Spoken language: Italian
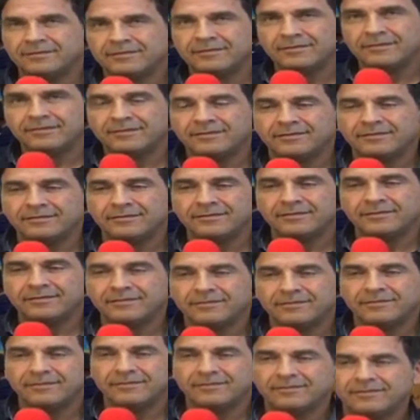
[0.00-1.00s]
ma non mi
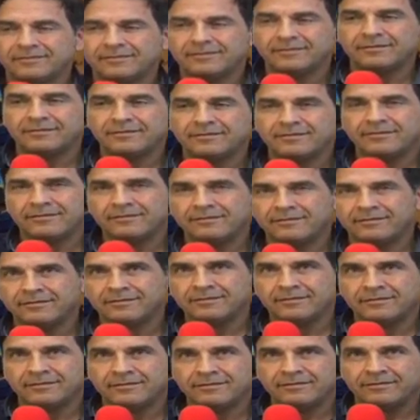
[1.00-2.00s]
sembra che sia successo
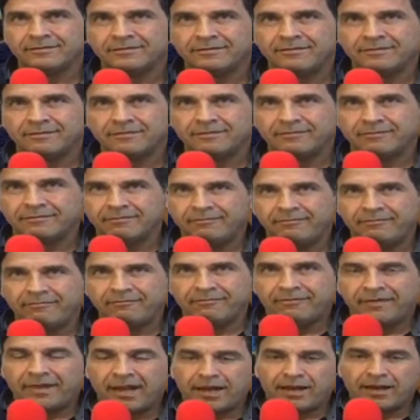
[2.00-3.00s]
molto, dottor Colotti.
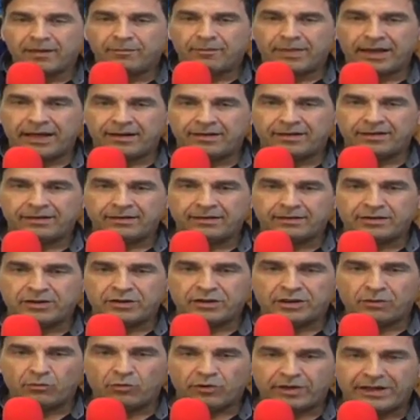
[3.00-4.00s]
Beh, eh,
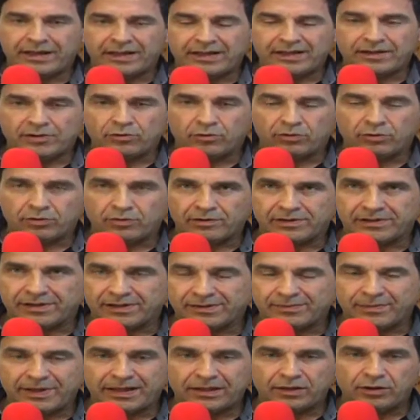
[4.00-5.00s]
diciamo che sotto questo
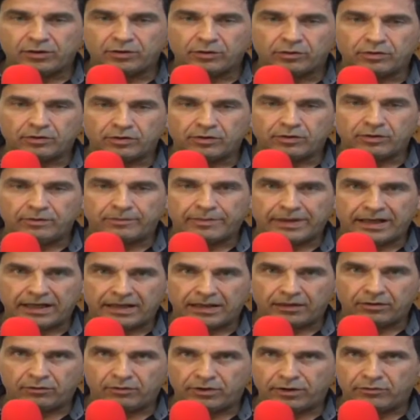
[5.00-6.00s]
aspetto, eh,
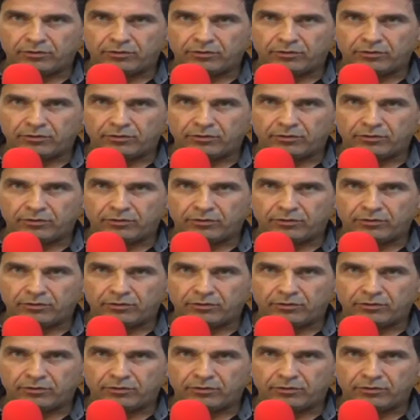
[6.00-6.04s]
parlando